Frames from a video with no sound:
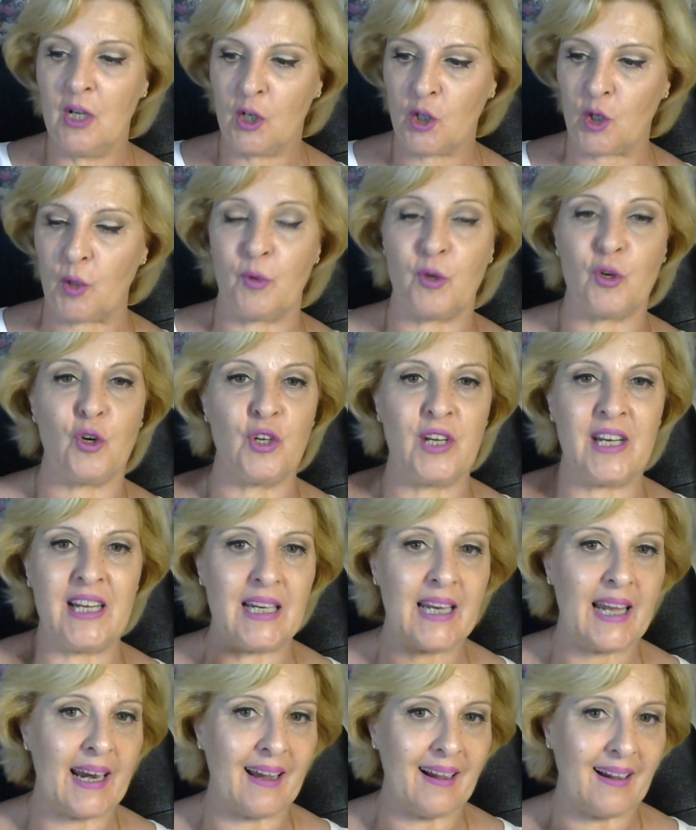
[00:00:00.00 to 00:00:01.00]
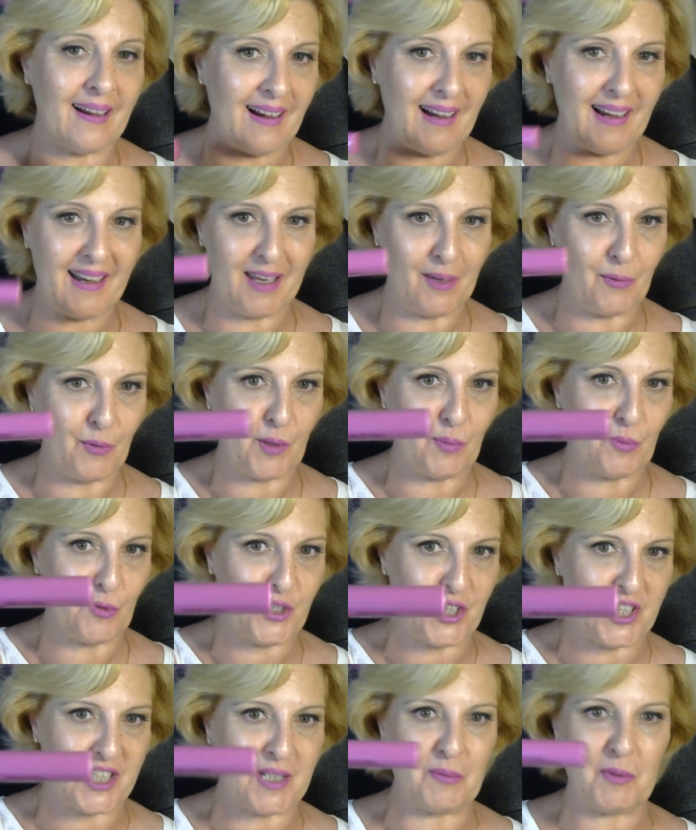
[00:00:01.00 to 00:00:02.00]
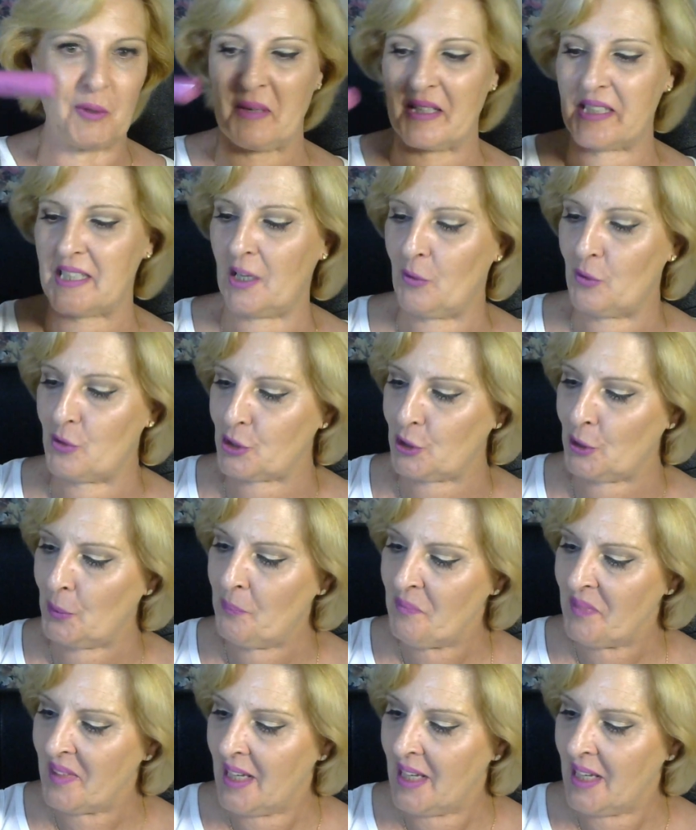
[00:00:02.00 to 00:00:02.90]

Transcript: con el naranja y voy muchísimo más a gusto.